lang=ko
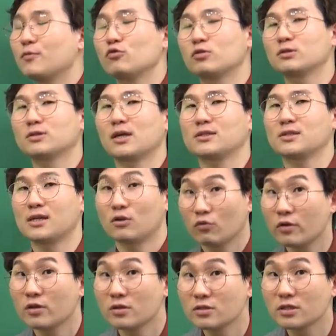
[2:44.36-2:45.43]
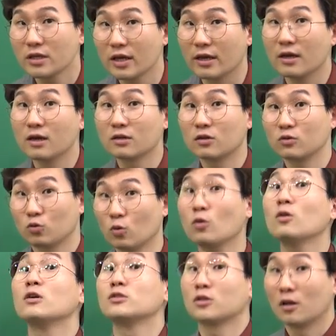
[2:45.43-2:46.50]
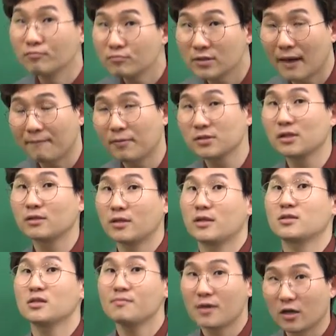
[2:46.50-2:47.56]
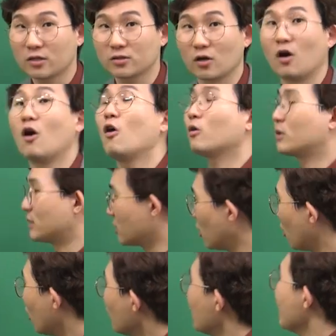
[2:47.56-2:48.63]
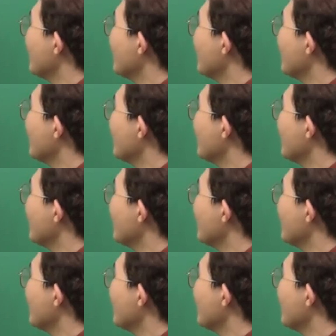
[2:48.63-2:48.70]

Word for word: 비율을 차지하고 있는지 그걸 또 전부 다 퍼센테이지를 매겼어. 그래서